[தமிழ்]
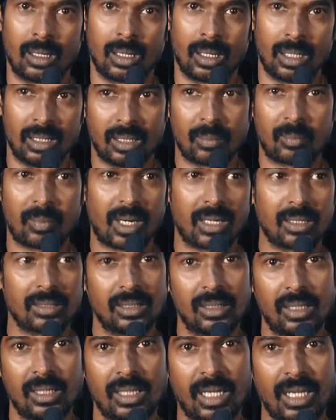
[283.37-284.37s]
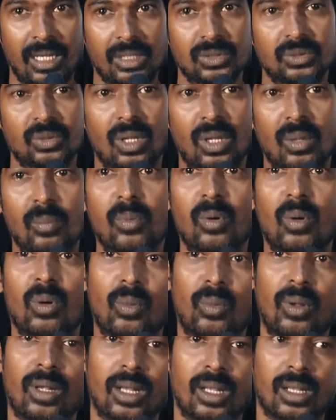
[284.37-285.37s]
இந்த படத்தில் என்ன சொல்ல
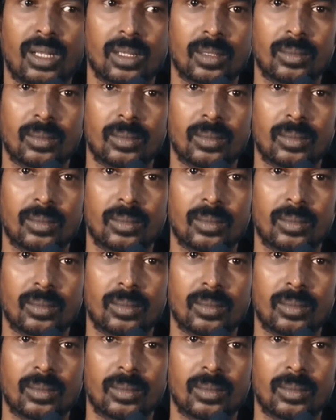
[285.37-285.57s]
போகிறோம்னா